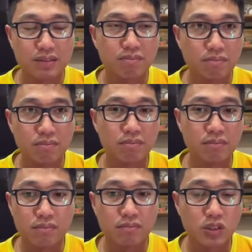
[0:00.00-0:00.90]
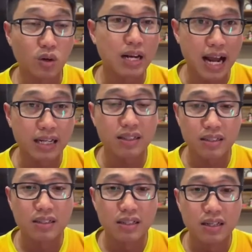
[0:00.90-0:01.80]
um, Jordan đó,
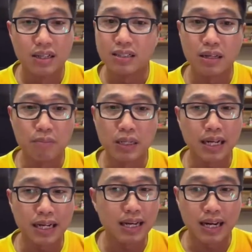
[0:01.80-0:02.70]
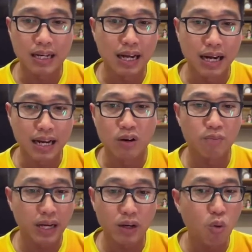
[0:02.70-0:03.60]
thì mình nghĩ rằng là ngày hôm
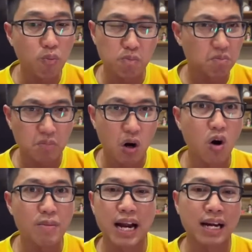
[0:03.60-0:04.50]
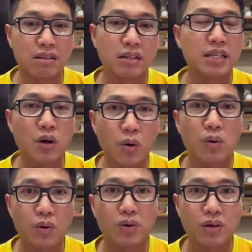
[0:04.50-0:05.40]
nay Úc khó mà ăn được Indo,
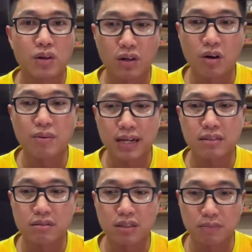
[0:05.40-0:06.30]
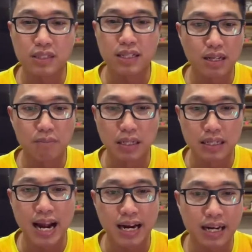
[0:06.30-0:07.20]
khó mà ăn được. Thậm chí là mình
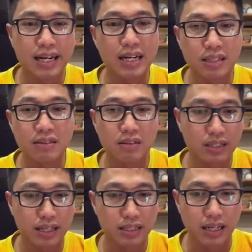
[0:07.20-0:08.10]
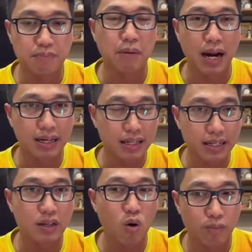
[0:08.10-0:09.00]
đang nghĩ đến cái kịch bản là
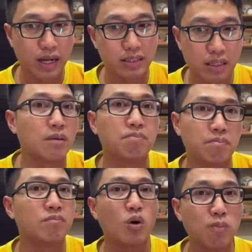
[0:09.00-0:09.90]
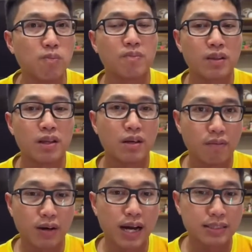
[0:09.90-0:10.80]
Indo hôm nay sẽ lụm Úc
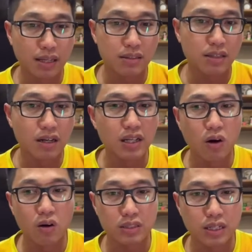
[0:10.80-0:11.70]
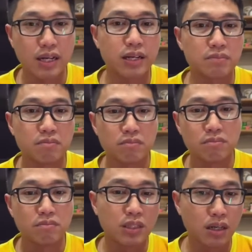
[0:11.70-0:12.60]
và trận tới họ sẽ
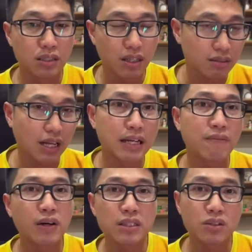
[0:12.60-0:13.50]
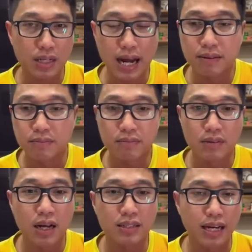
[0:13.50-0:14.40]
chơi tất tay với Jordan
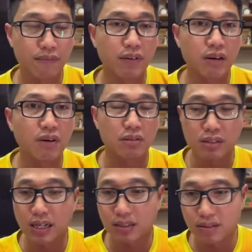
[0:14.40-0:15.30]
để giành vé vào tứ kết.